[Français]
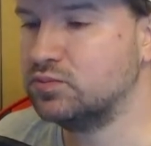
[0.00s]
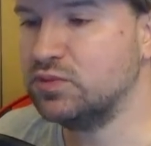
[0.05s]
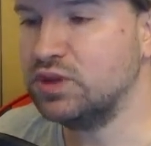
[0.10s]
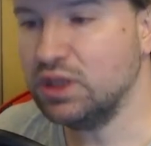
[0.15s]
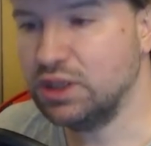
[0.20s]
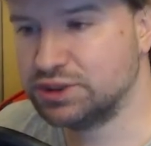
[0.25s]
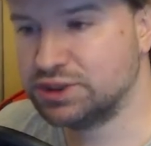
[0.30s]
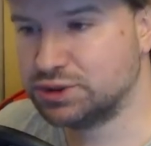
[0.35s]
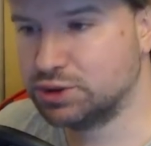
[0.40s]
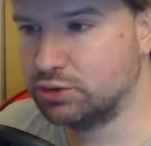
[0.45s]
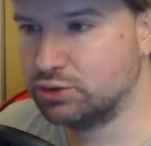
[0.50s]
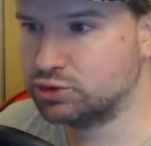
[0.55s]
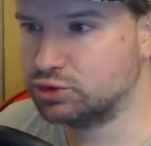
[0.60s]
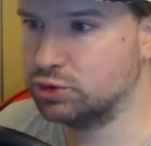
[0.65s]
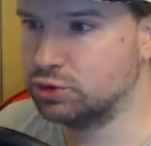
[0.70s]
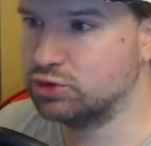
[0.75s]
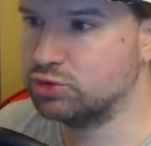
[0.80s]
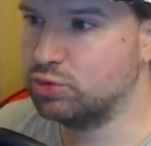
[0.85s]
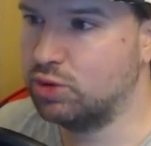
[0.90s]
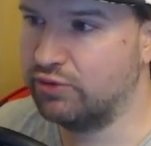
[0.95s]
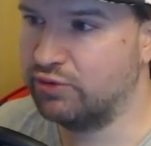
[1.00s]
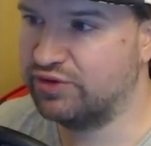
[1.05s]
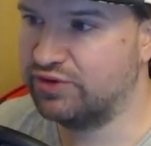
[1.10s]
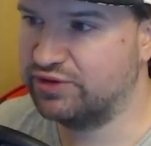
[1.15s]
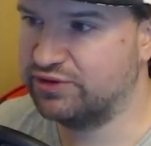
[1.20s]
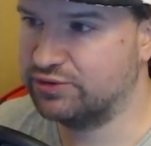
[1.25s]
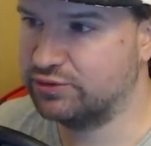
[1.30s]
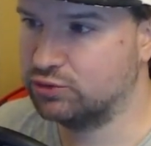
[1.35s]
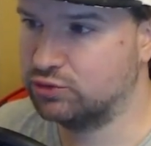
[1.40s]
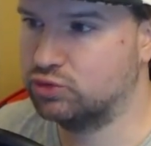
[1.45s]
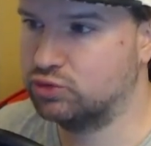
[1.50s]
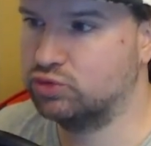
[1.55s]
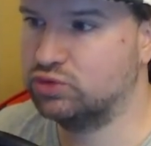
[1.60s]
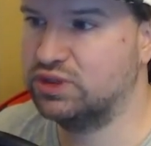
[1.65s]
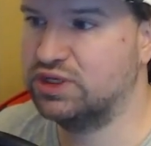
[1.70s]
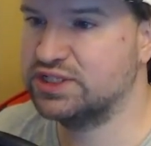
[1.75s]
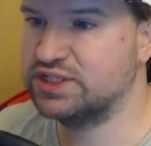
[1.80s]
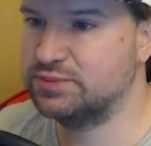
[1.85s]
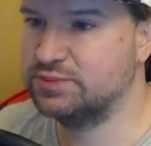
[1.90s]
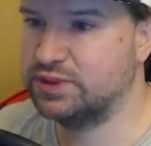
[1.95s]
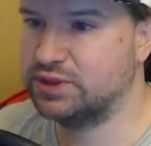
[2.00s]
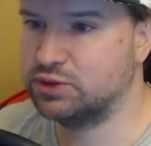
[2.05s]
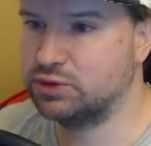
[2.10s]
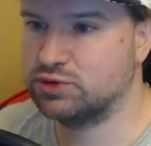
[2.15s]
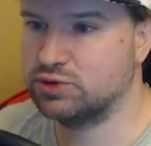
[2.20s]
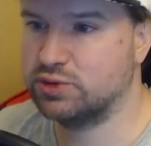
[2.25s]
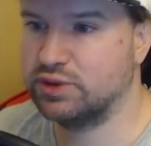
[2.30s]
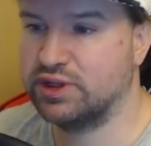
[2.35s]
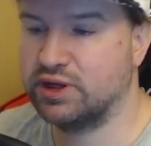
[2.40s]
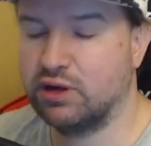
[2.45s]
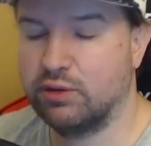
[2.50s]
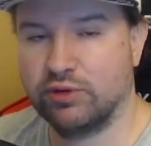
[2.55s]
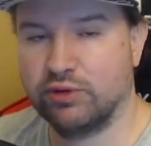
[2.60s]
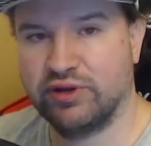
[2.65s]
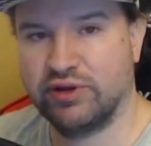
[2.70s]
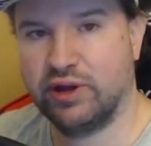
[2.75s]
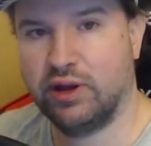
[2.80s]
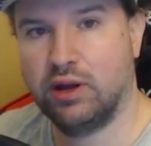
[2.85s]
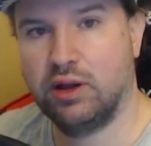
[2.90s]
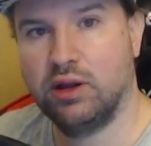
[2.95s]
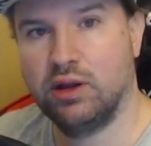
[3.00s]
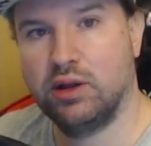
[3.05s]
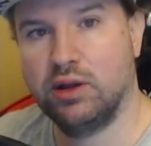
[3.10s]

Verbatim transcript: je, reçois en fait toutes les semaines, je reçois des commentaires